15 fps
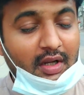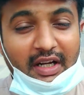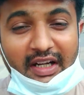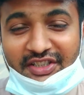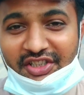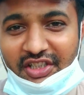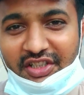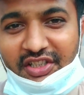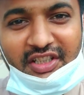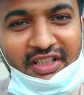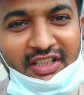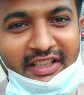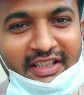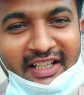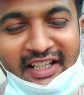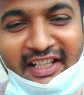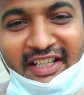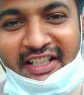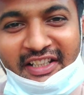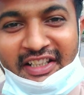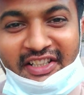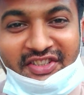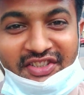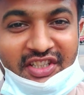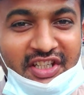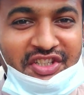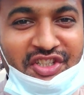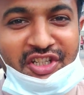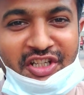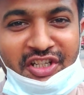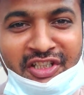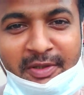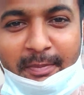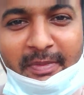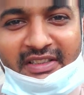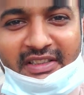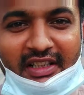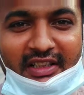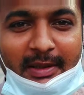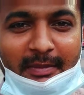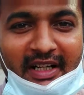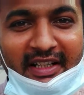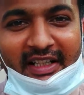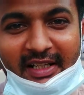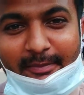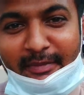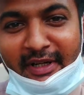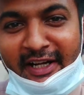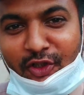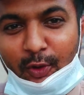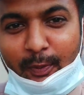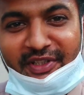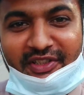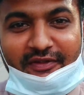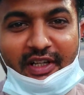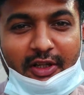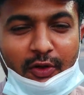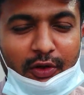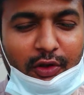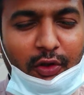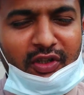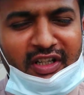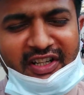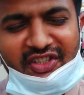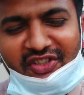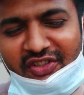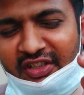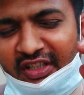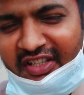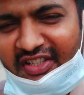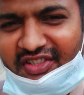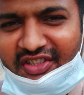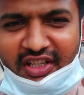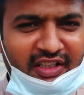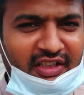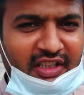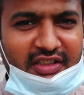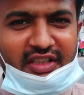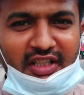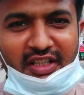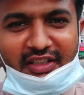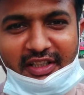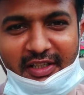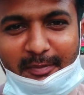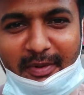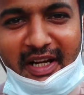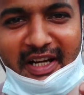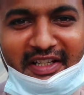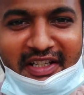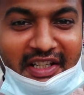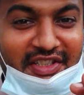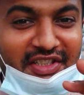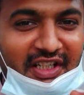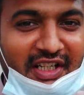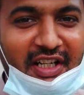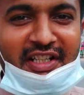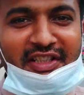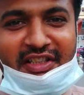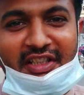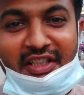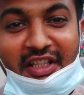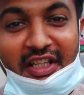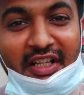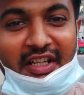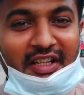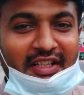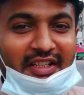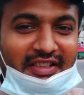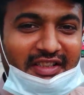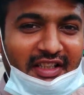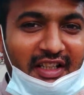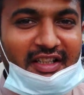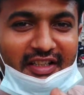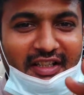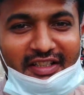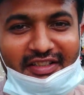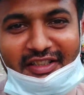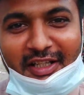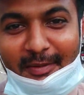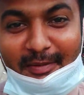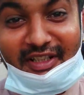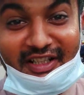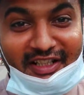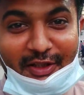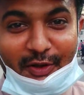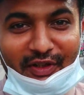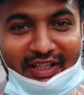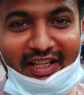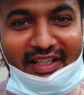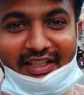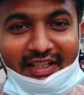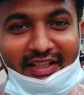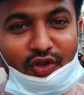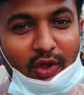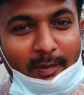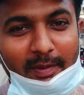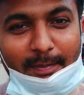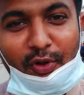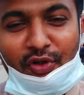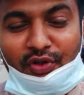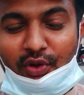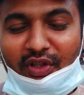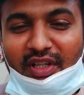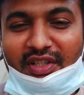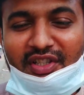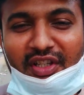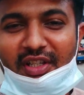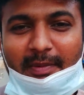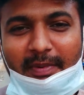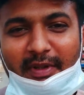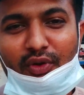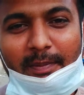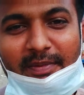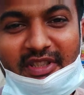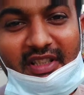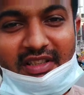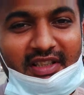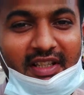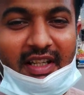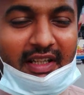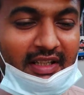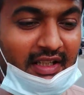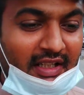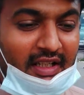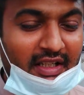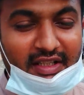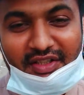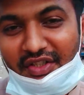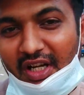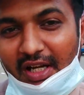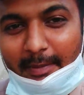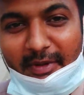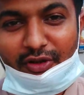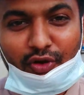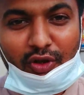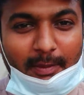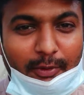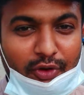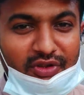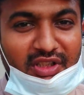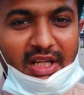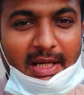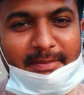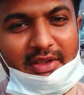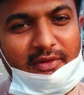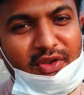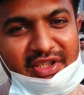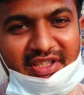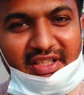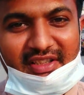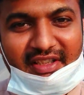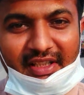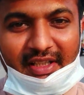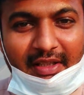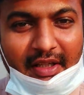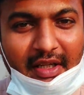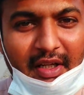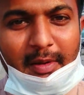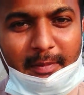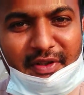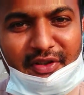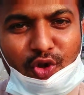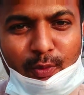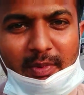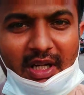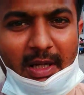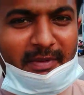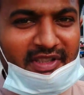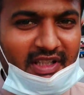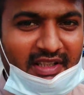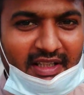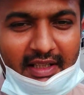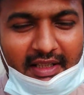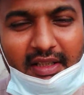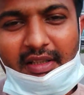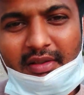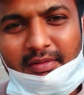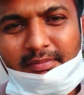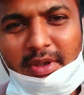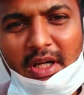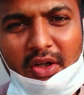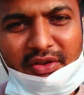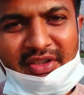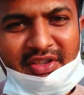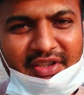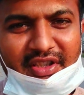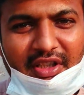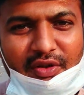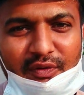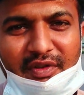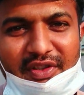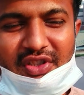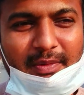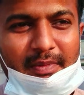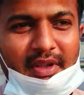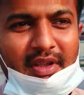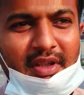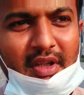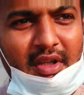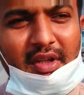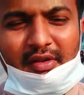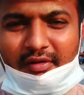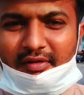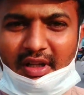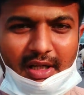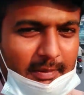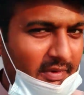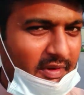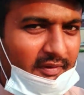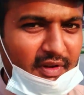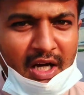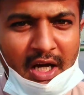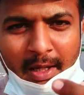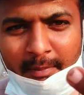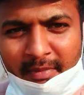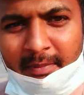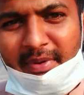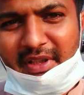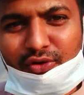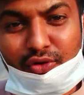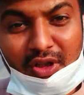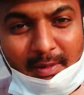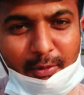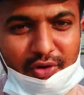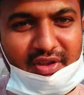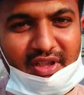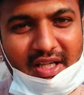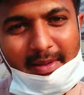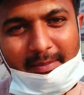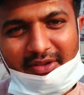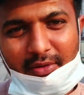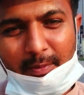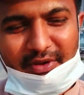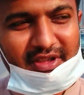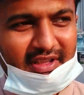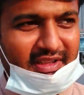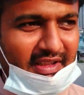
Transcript: अच्छा जी लारी अड्डे से छः नंबर तक हम आए हैं मेट्रो पे सवार होकर और रश इतना ज़्यादा था कि बैठने की जगह ही नहीं थी सारा रास्ता हम खड़े होके आए हैं तो अभी पहुँच गए छः नंबर तो हम चलते हैं जहाँ हमें थोड़ा बहुत काम था वहीं चलते हैं फिर सुबह हम जाना है हाउस यूनिवर्सिटी में वहाँ हम वहाँ हमें भी थोड़ा बहुत काम है तो फिर चलते